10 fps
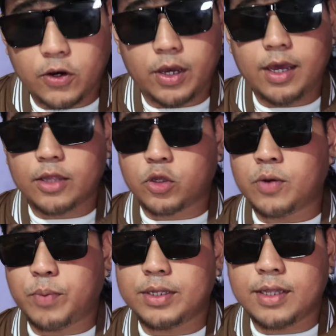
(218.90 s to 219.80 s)
Okay, ito,
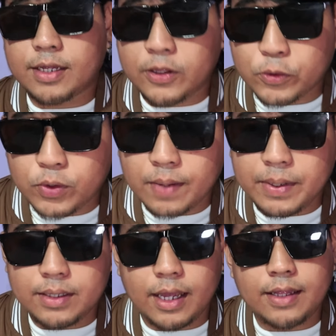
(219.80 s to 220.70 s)
pwede natin itong
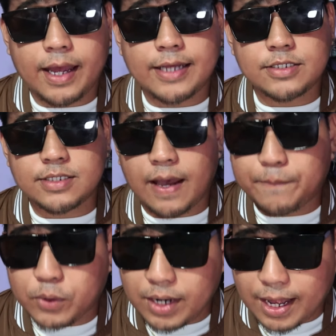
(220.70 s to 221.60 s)
gamitin as
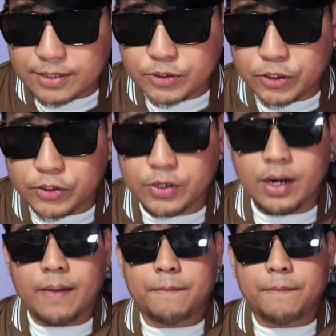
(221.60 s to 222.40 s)
sample answer.